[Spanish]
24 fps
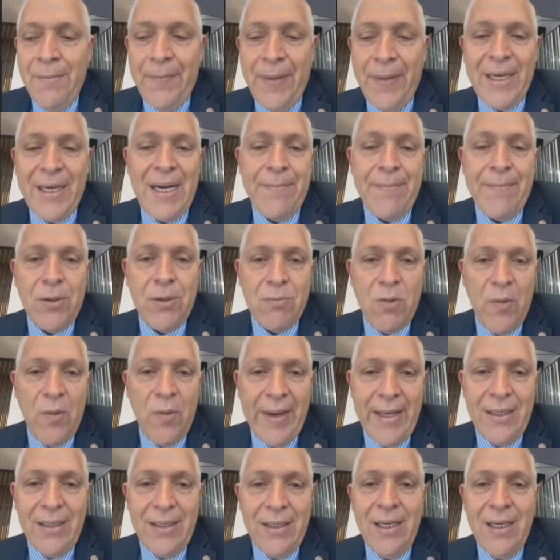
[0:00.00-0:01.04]
para
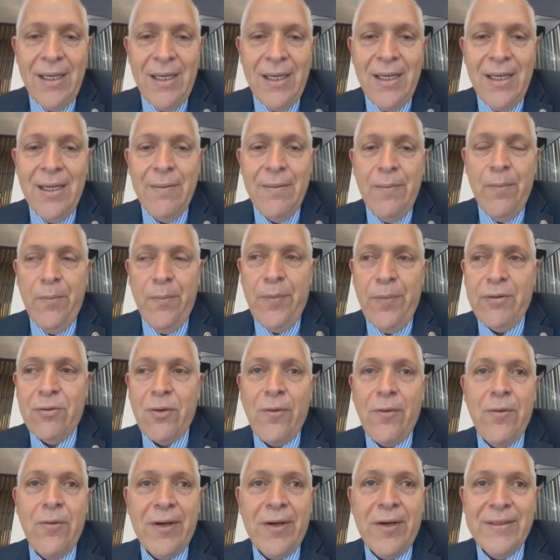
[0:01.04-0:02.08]
promover pues todo
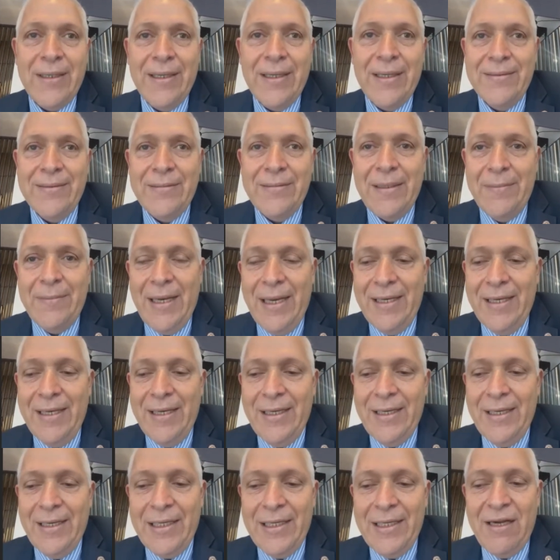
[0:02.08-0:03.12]
lo que eh,
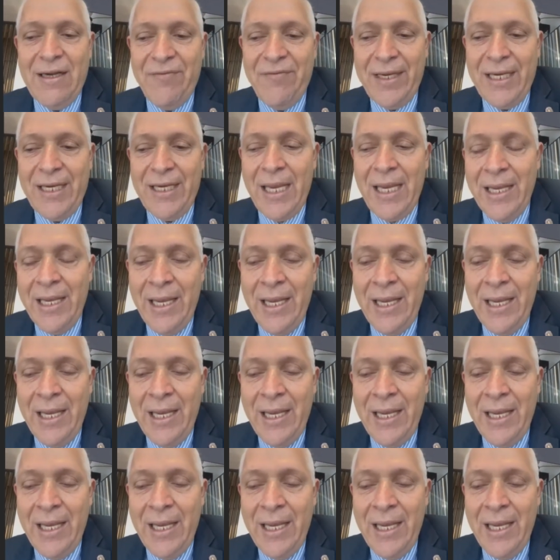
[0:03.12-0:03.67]
signifique